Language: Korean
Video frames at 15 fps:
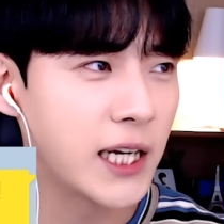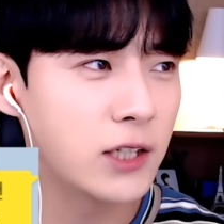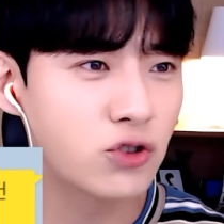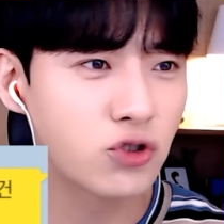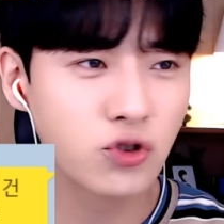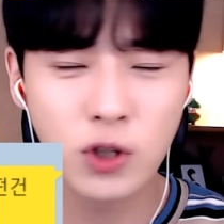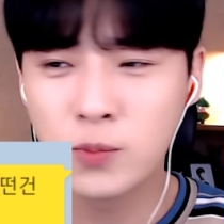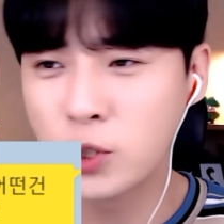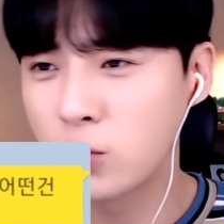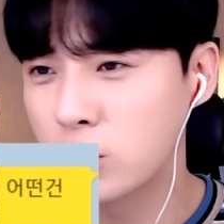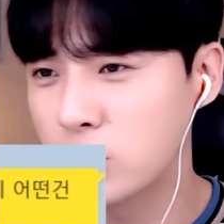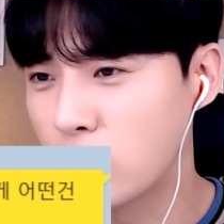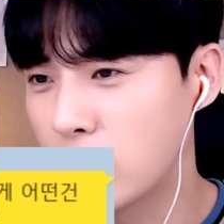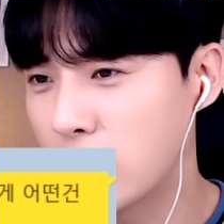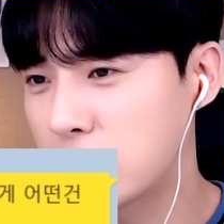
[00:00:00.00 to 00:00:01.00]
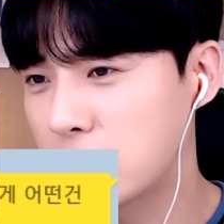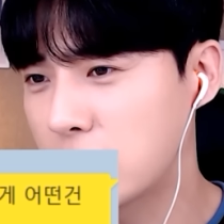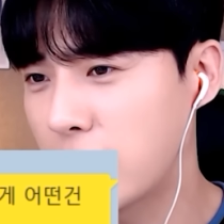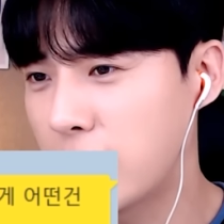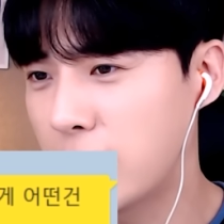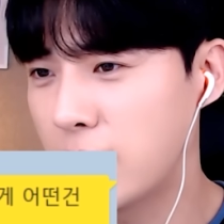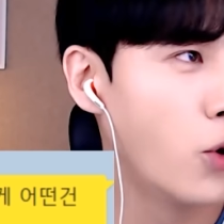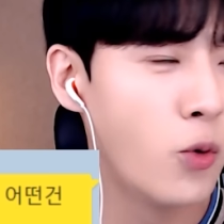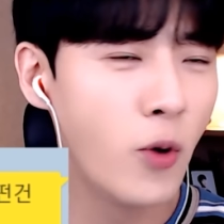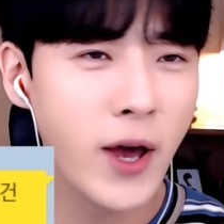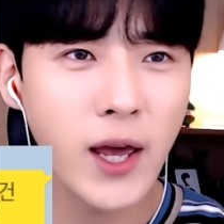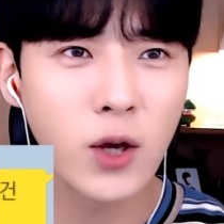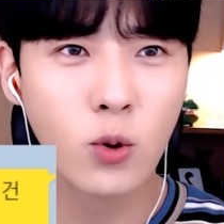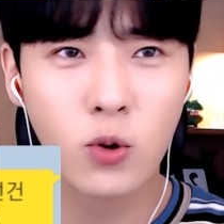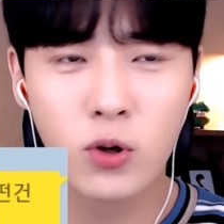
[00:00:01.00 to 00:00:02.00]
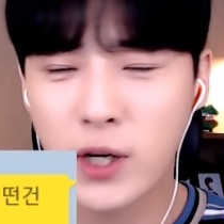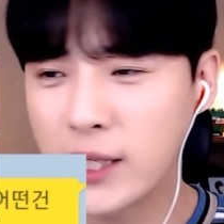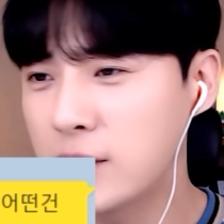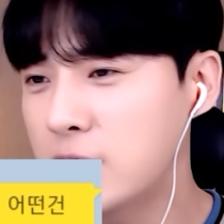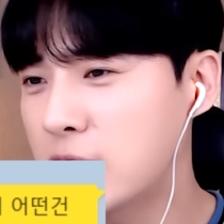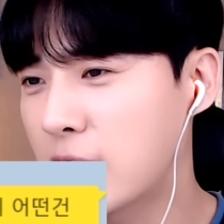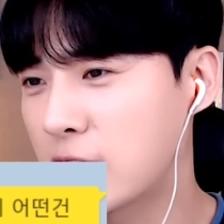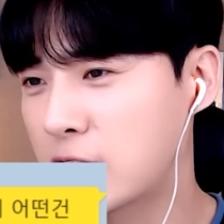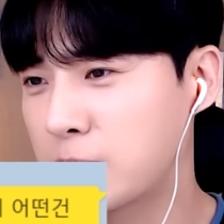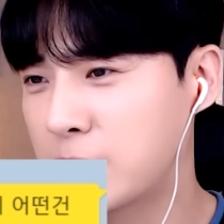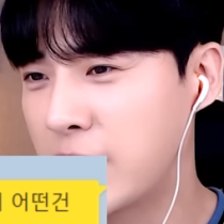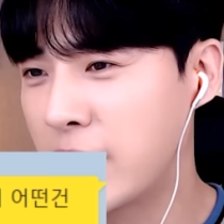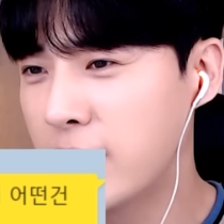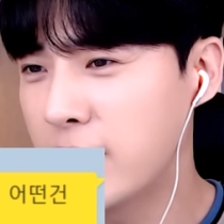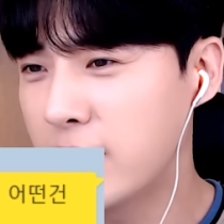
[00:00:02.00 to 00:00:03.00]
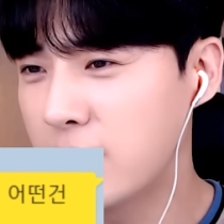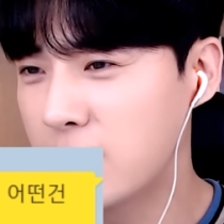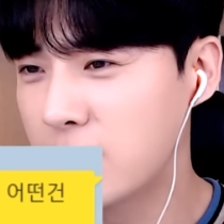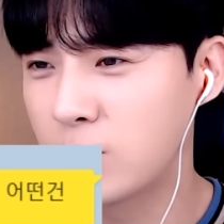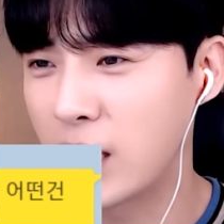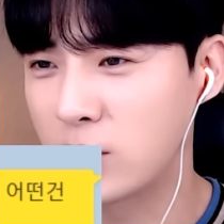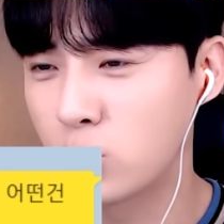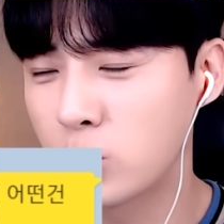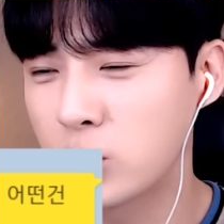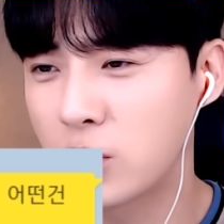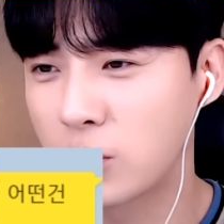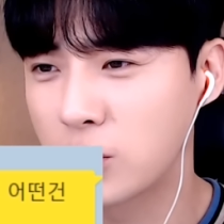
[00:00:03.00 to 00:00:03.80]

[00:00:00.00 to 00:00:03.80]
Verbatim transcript: 제일 중점적으로 지금 원하시는 게 왜 욕을 했는지가 지금 제일 기분이 안 좋으신